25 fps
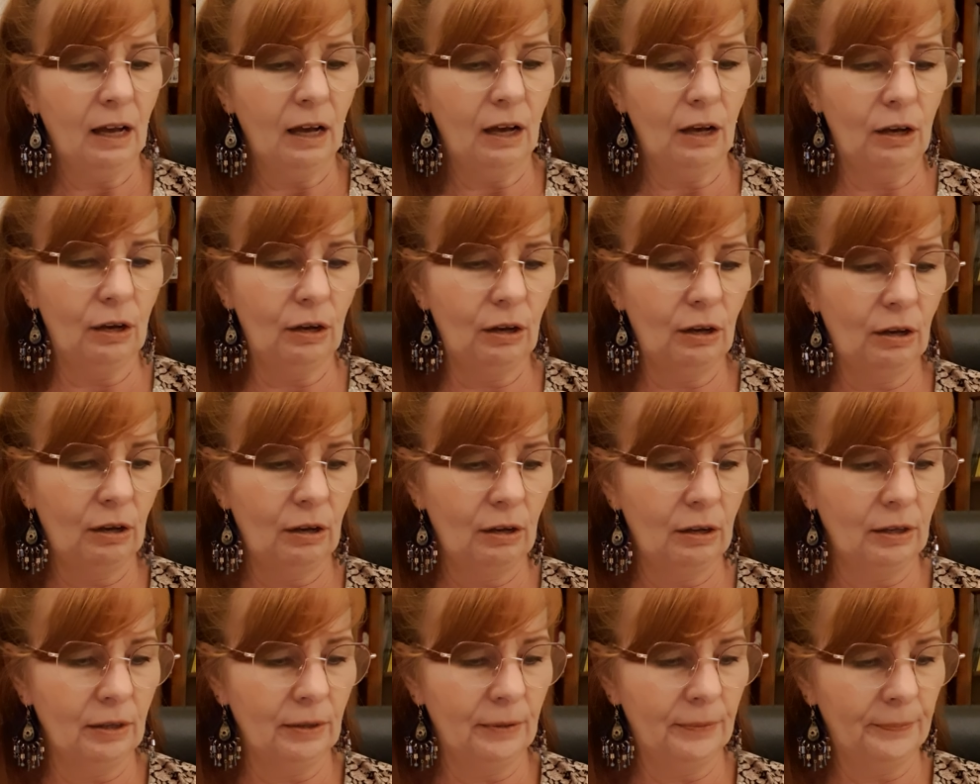
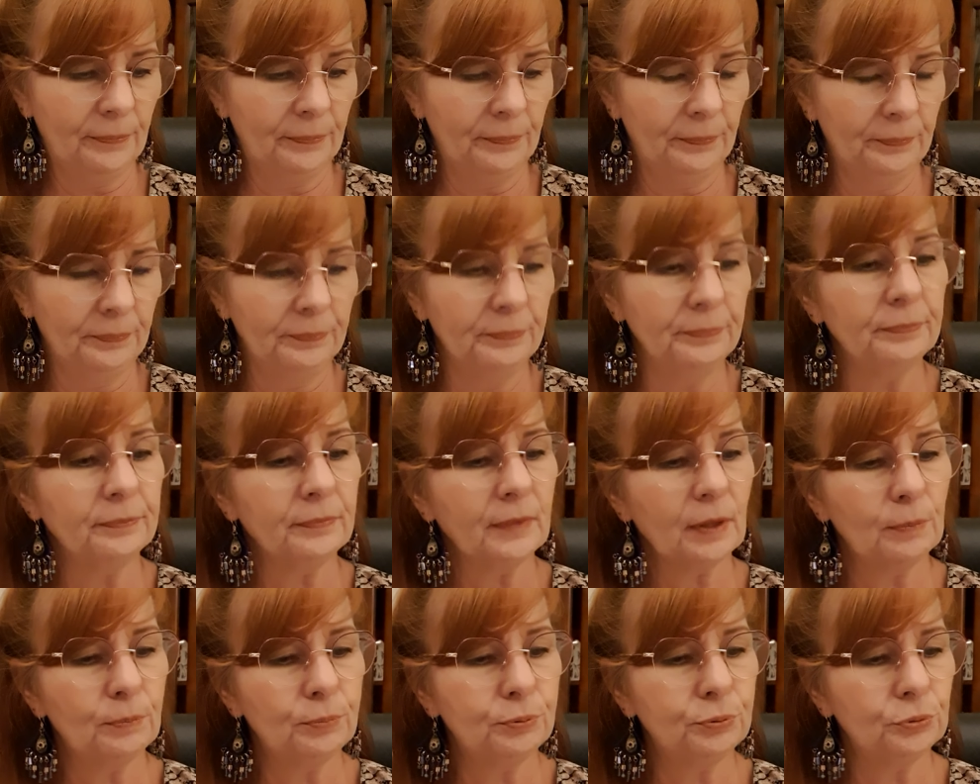Euh,
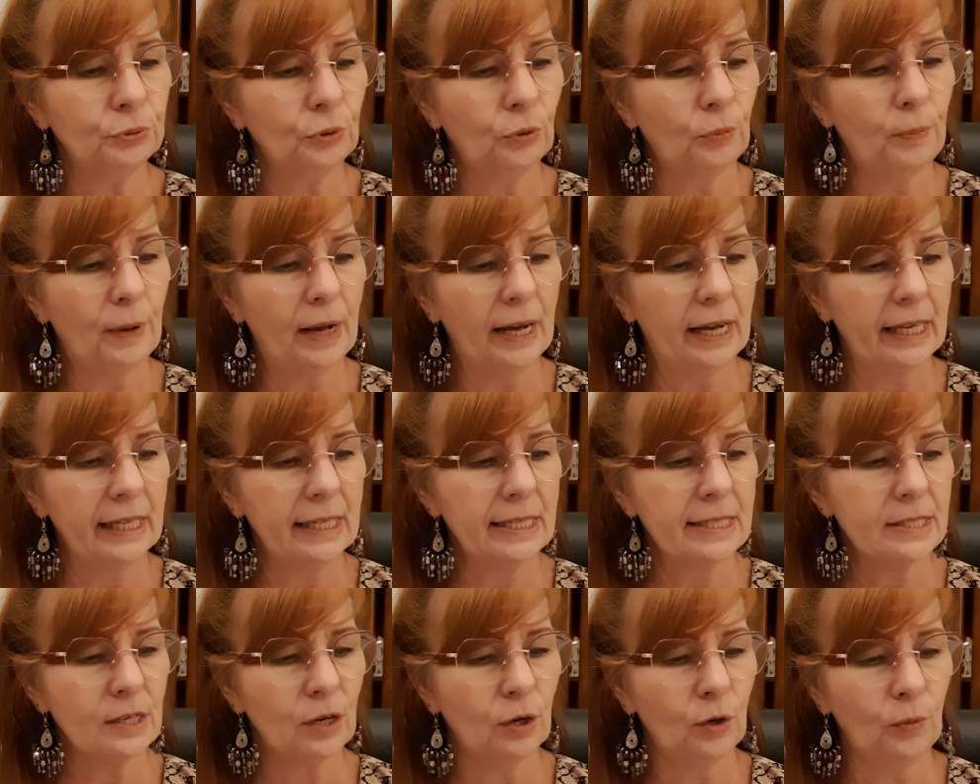pour, par
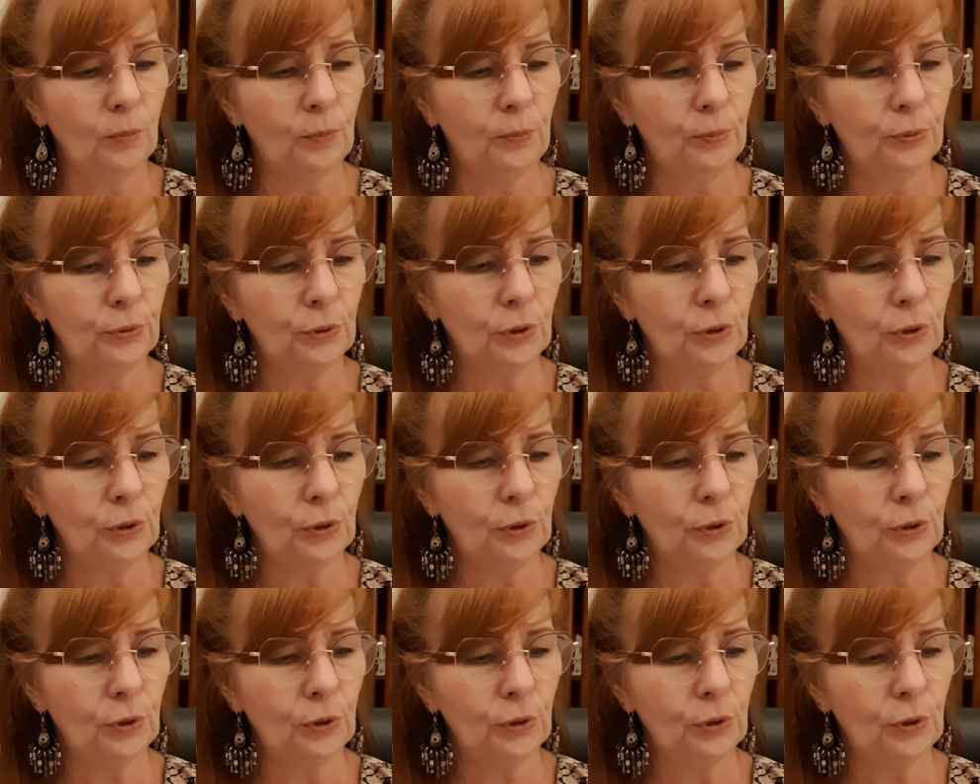exemple,